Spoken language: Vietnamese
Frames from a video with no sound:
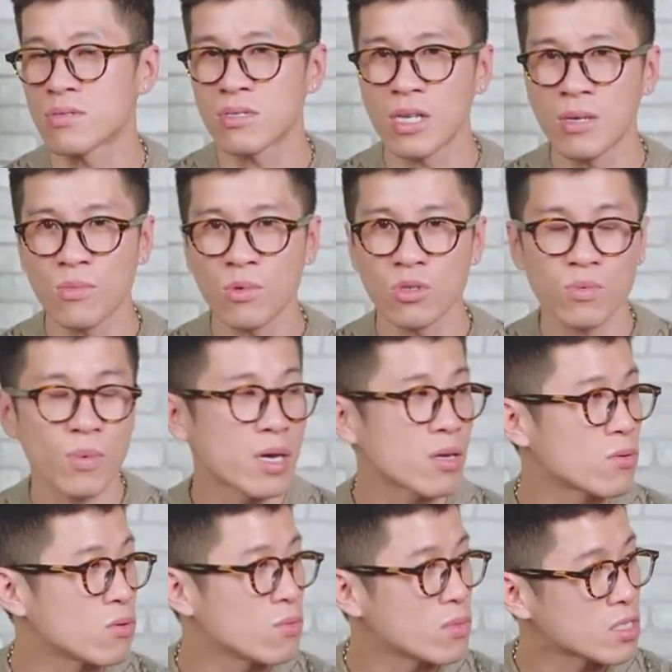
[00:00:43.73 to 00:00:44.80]
team của
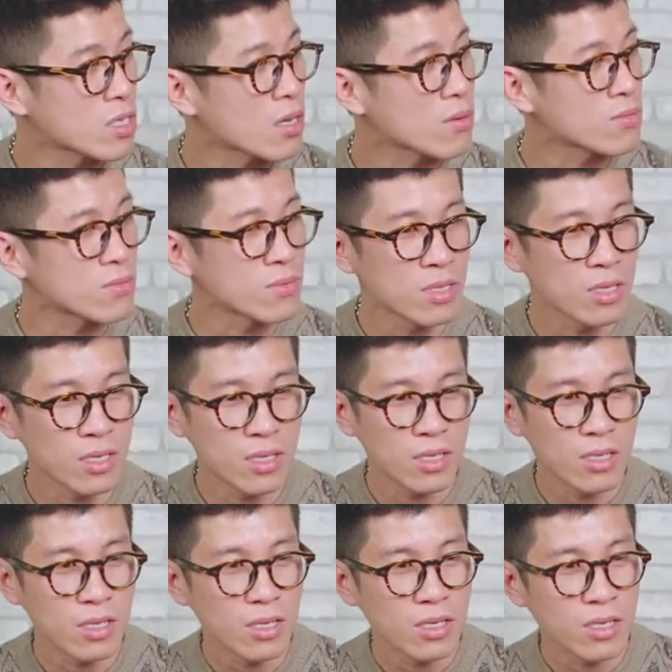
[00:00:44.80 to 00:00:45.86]
Spyro ở trong.
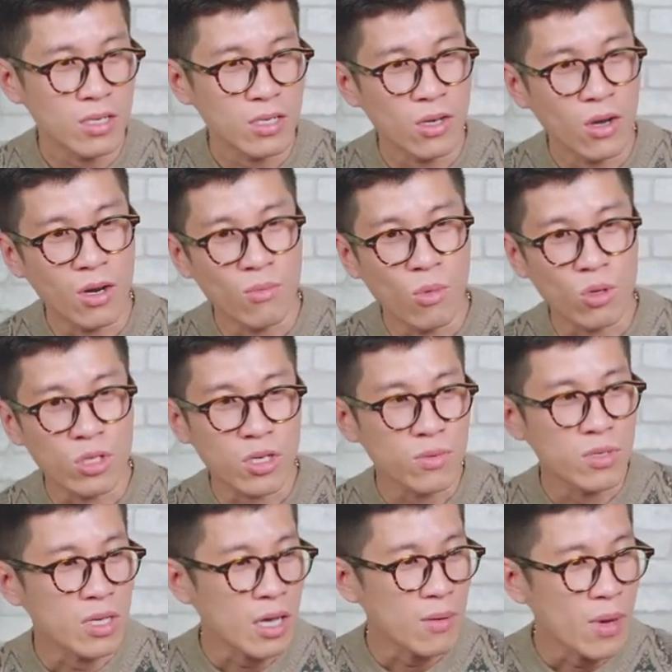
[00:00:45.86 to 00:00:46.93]
Đó là một trong
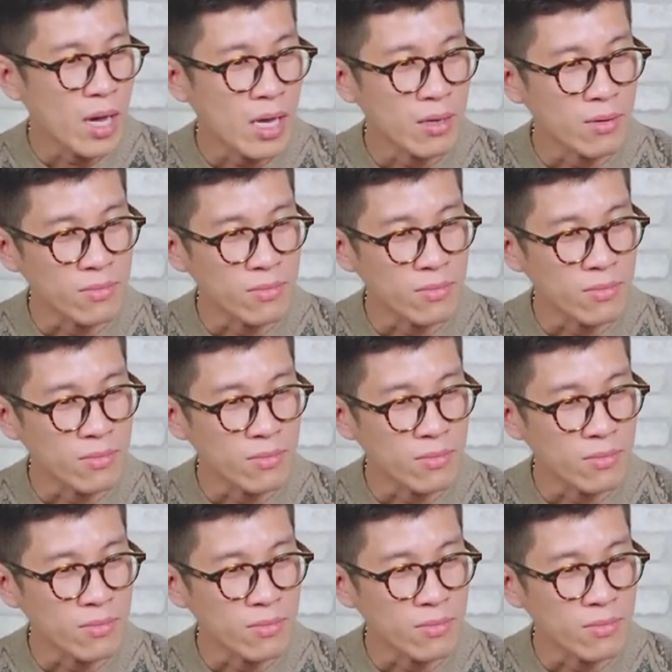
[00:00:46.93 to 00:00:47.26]
những cái bài